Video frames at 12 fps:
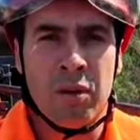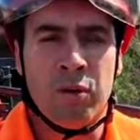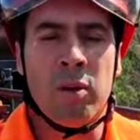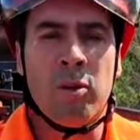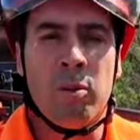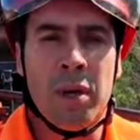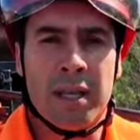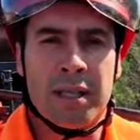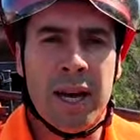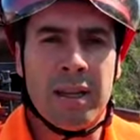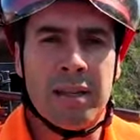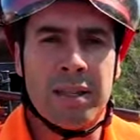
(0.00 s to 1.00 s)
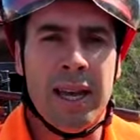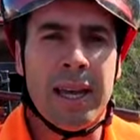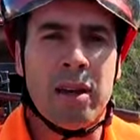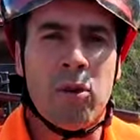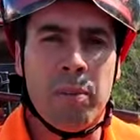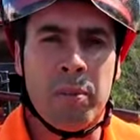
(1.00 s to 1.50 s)
Foi imobilizado e
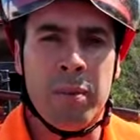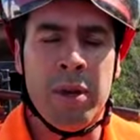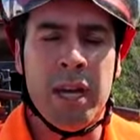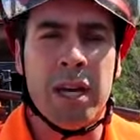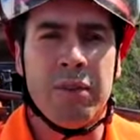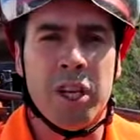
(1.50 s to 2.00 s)
segue como primeira